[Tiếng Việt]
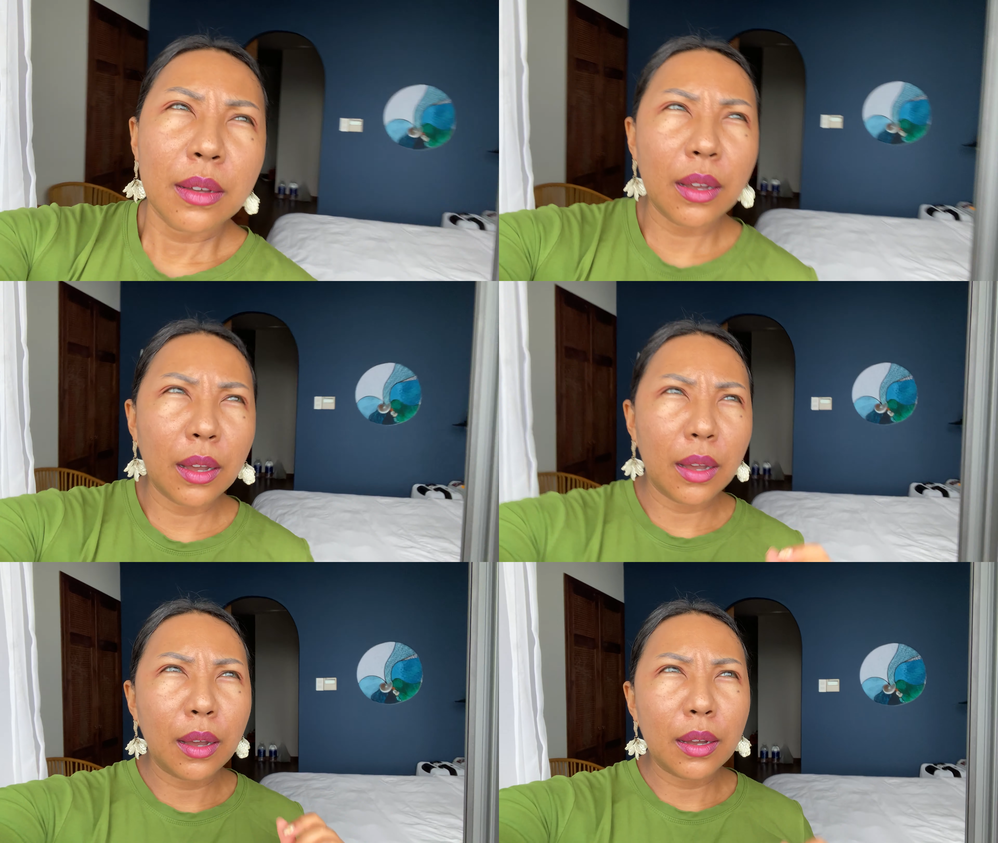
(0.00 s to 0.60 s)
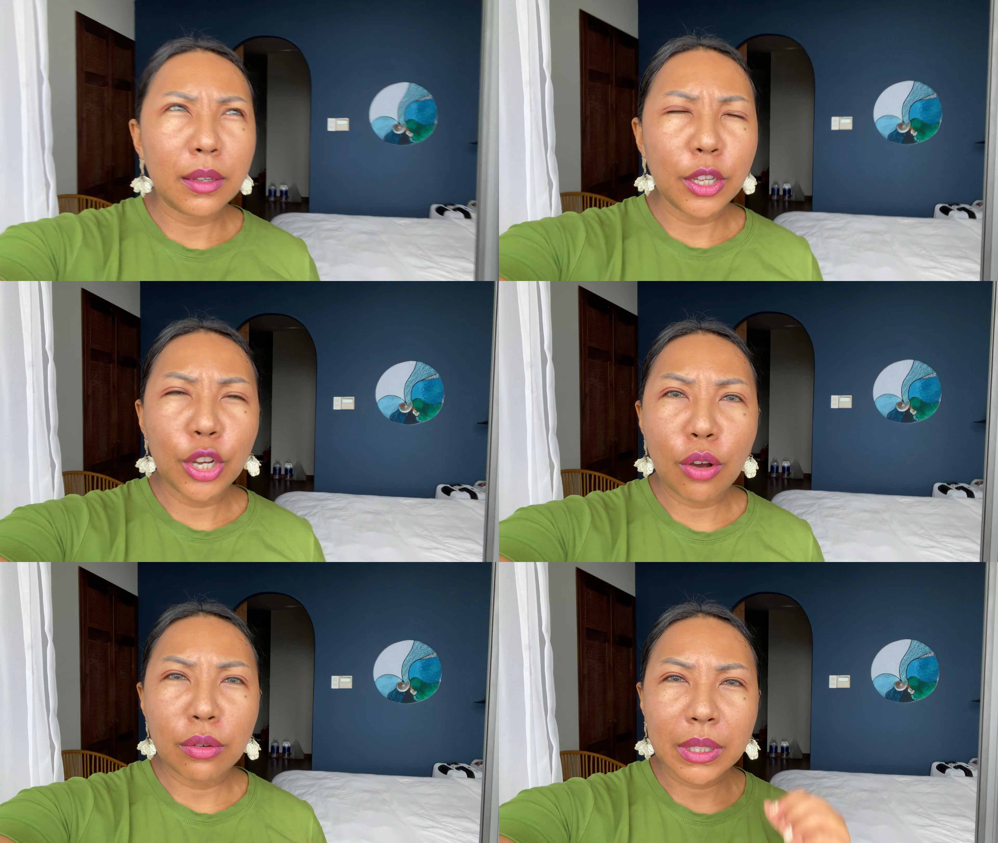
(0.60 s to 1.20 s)
uh, you
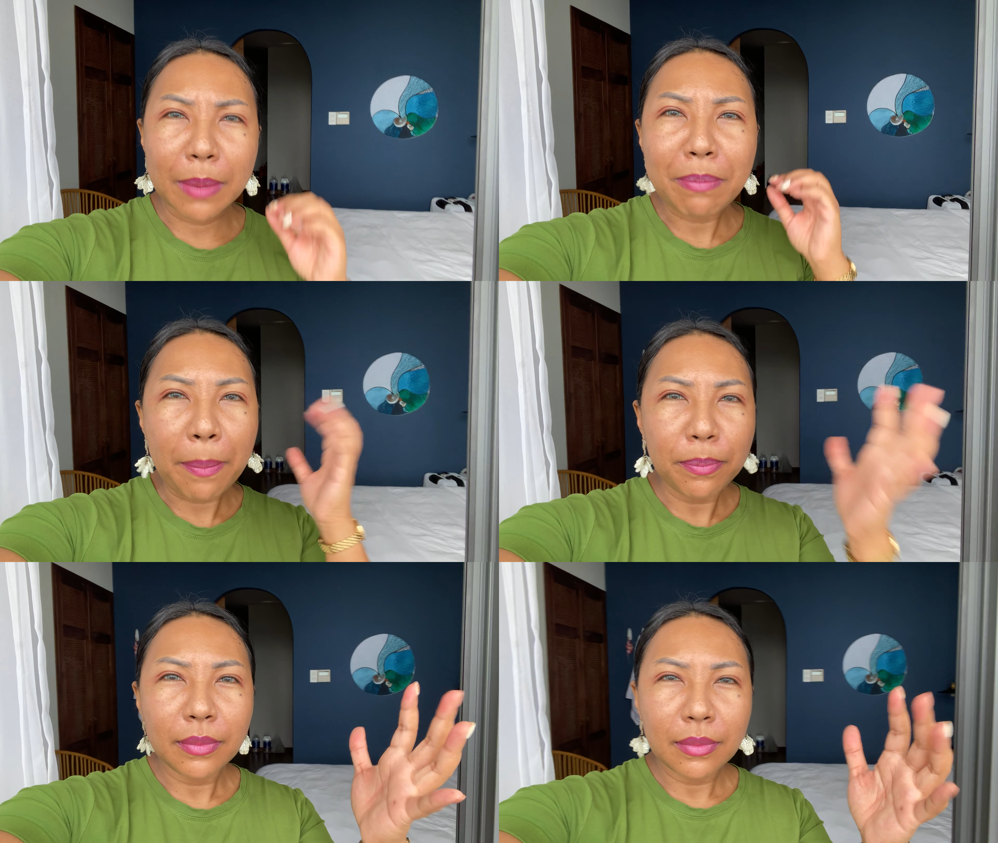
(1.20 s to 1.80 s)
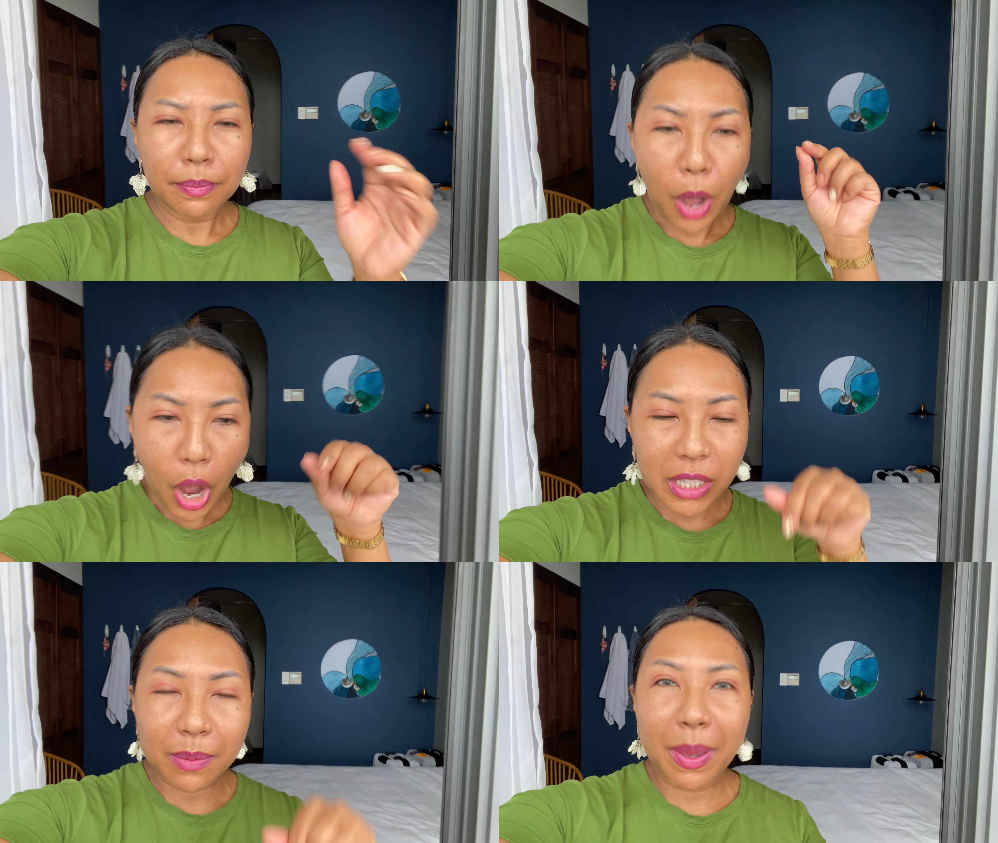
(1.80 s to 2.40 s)
know sẽ bấm
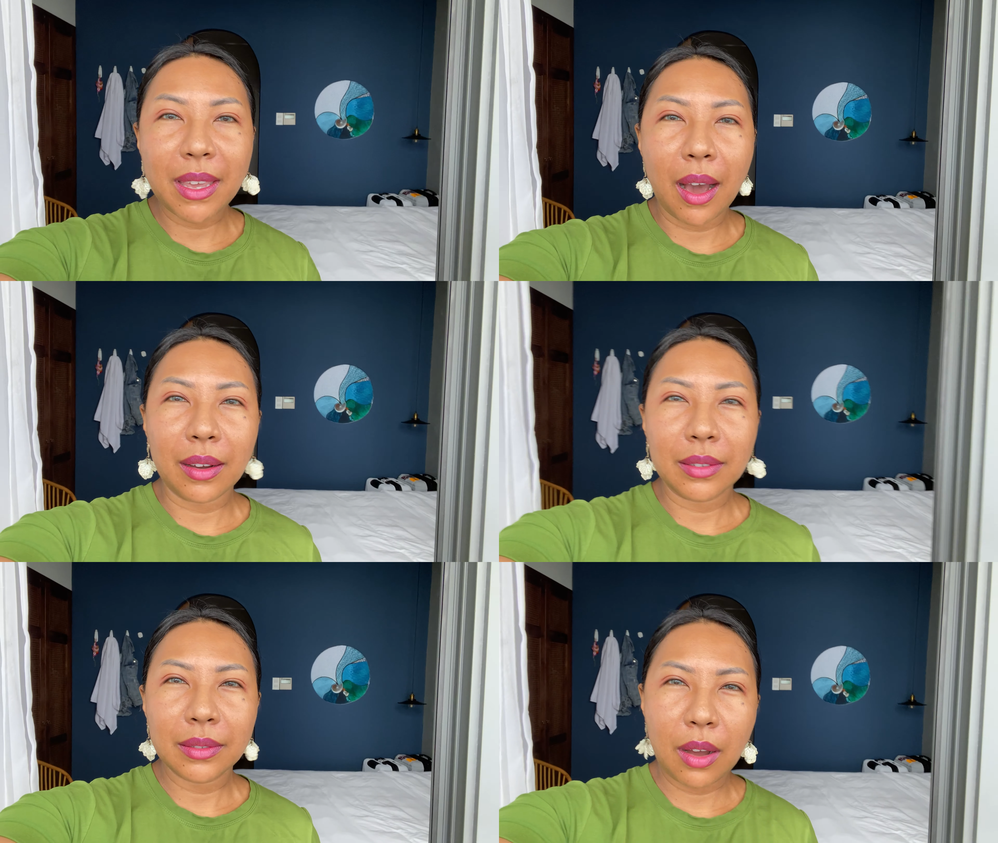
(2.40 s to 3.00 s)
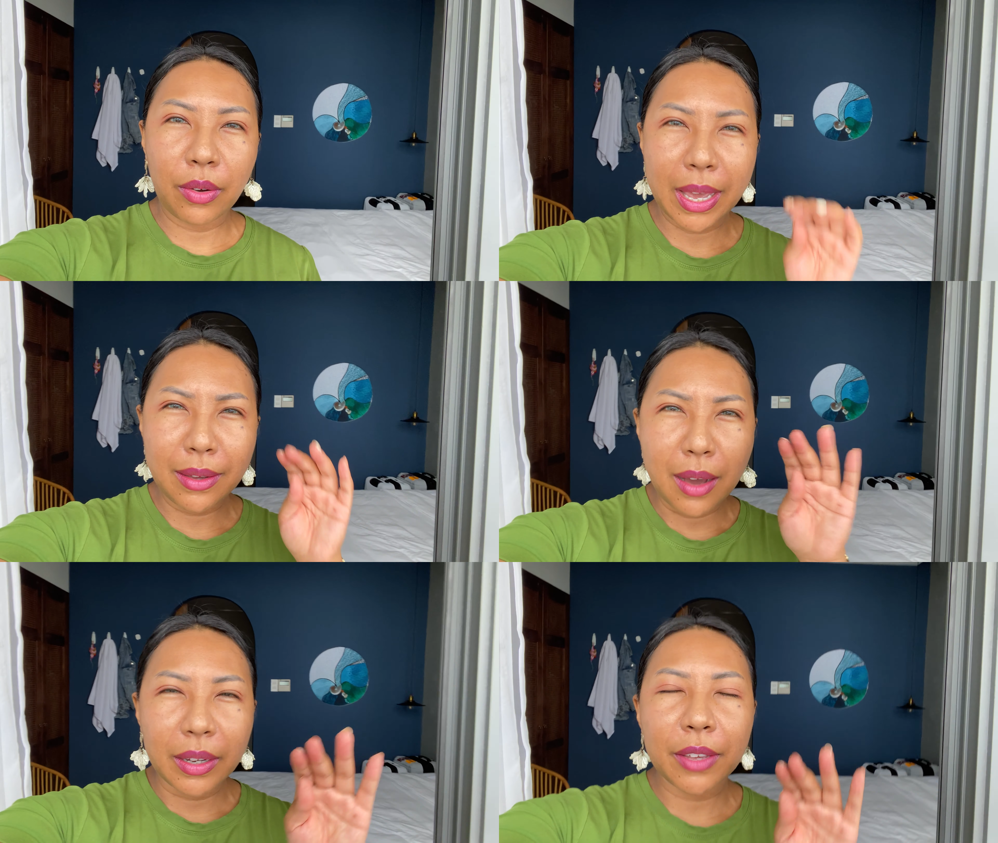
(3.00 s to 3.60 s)
pause bây giờ ok
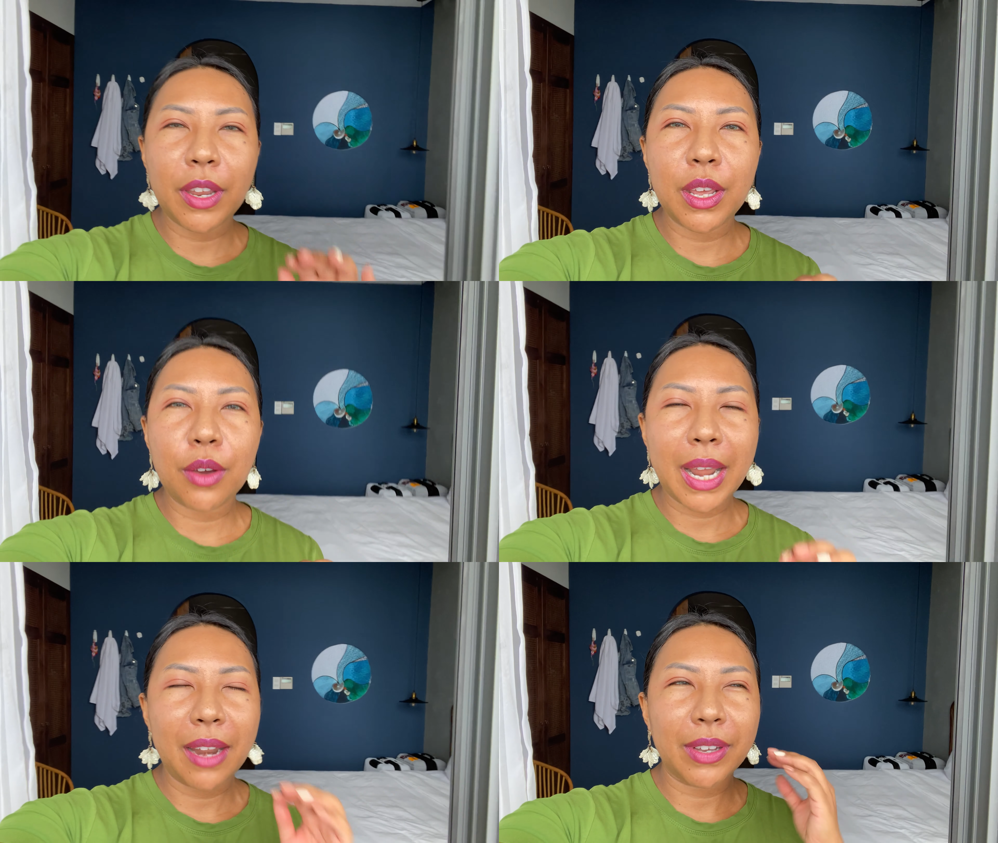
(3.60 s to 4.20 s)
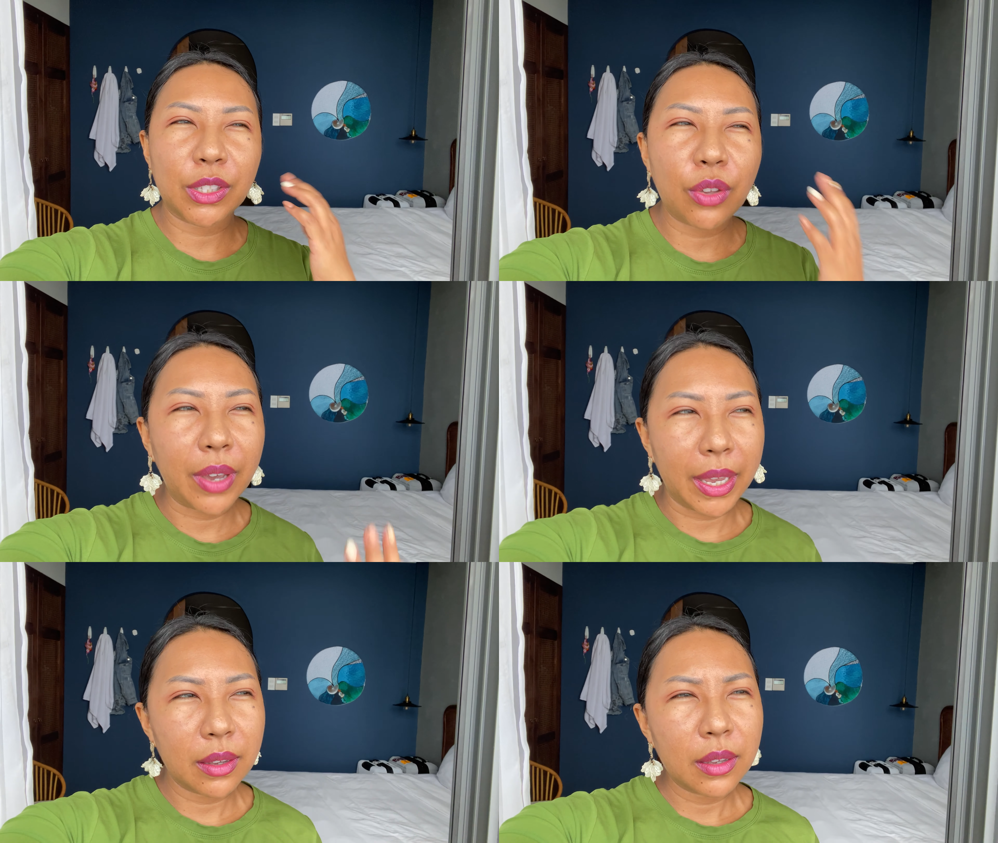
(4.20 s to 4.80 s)
ngừng cái video này và suy
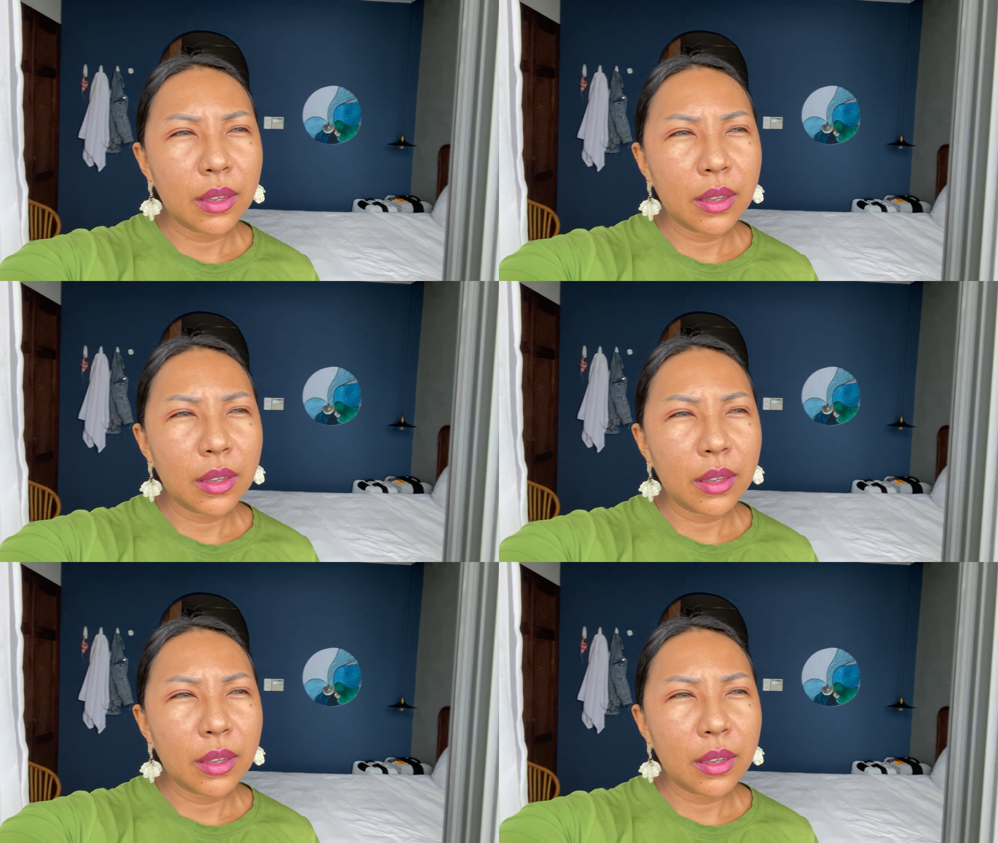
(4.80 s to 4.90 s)
nghĩ